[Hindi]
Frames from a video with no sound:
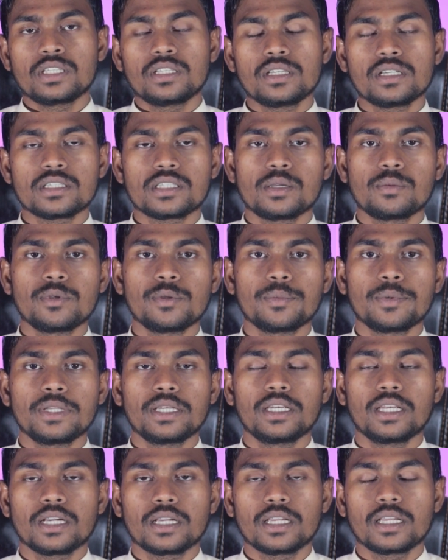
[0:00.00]
यह सभी भी
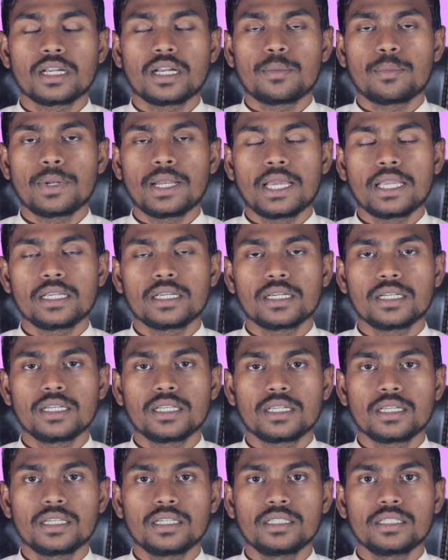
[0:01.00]
लगेगा अप्लाई
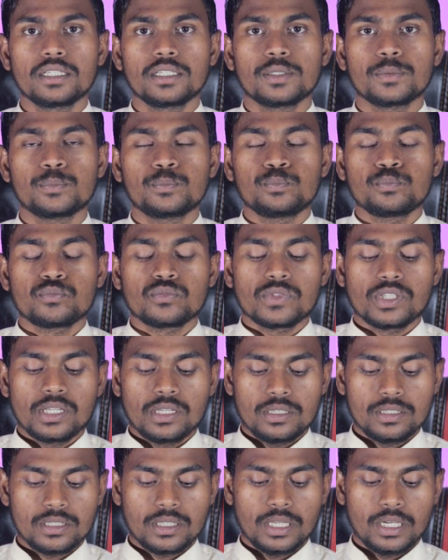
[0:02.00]
करने के लिए
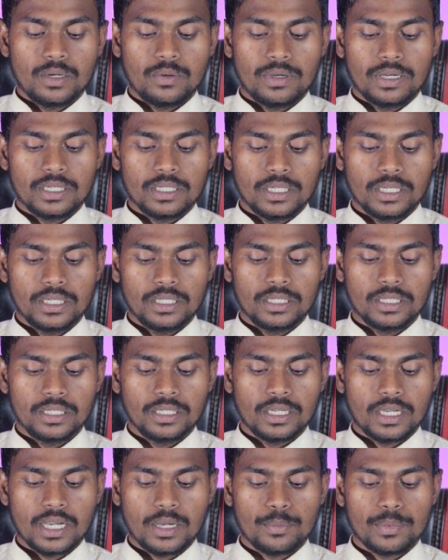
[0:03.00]
इसके अलावा यही
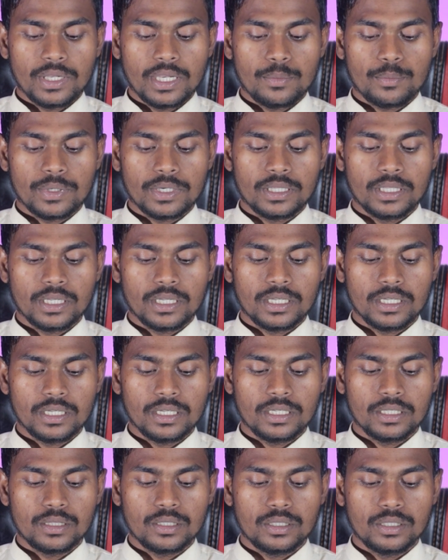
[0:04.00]
नहीं आप यहाँ पर
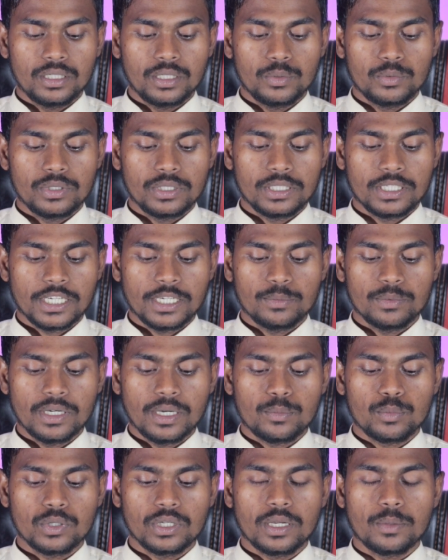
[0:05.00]
देखेंगे तो ड्यूटी टाइम
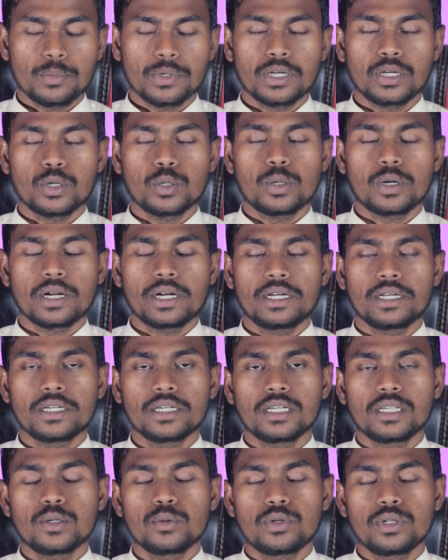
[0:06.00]
आपको यहाँ पर नौ
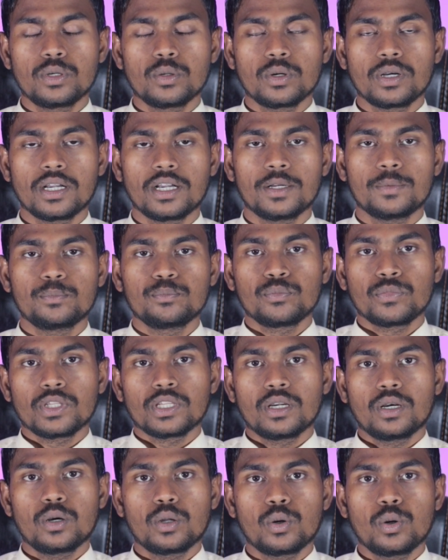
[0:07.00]
घंटे ड्यूटी होगा
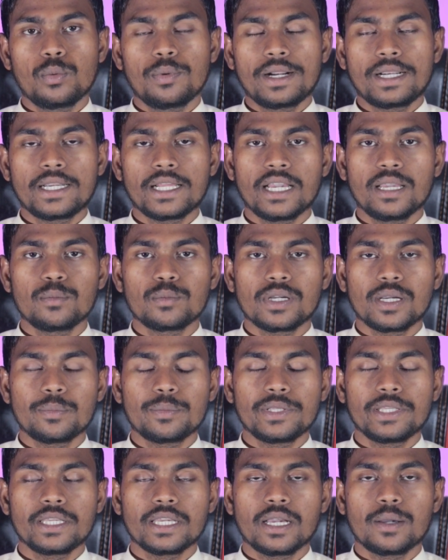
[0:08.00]
और ओवर टाइम का
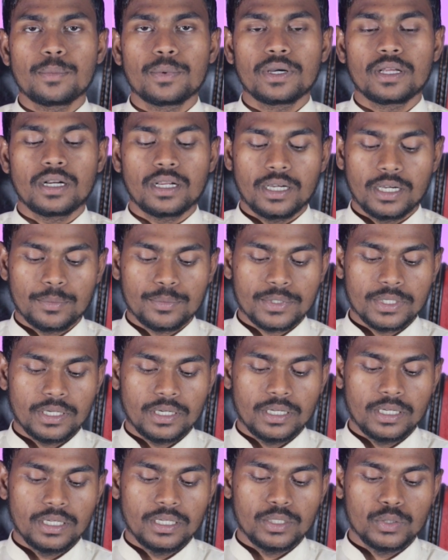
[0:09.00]
भी यहाँ पर
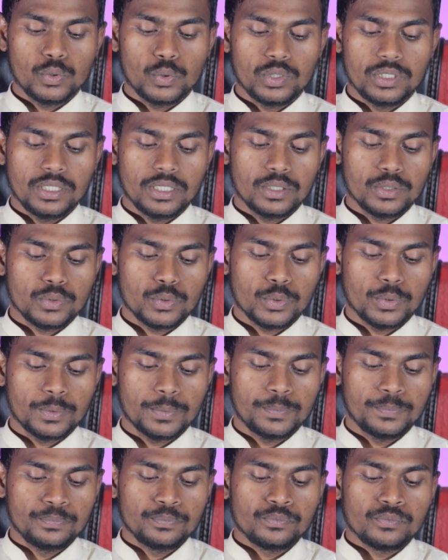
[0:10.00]
ऑप्शन है जी
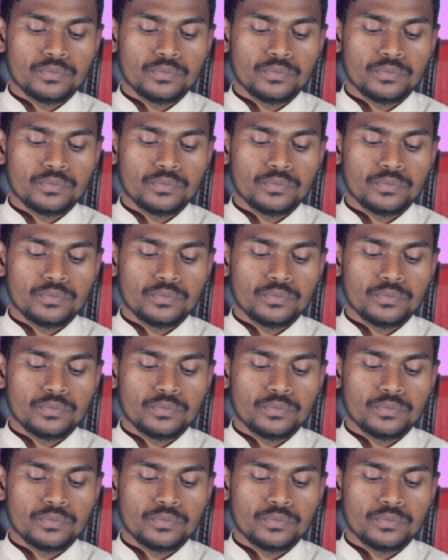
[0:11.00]
दोस्तों